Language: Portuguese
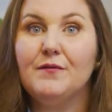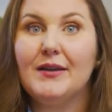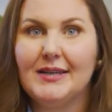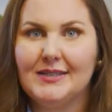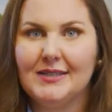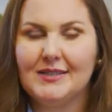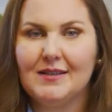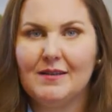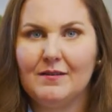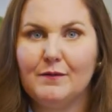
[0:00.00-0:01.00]

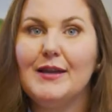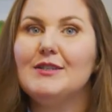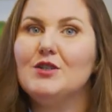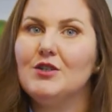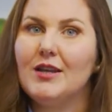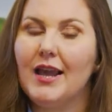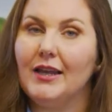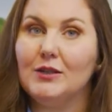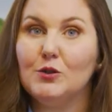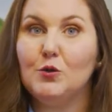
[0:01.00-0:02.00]
fezes. Fezes de
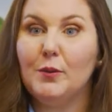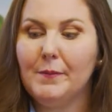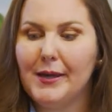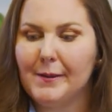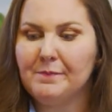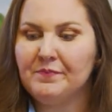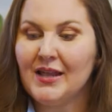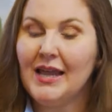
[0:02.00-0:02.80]
quem? Do bebê.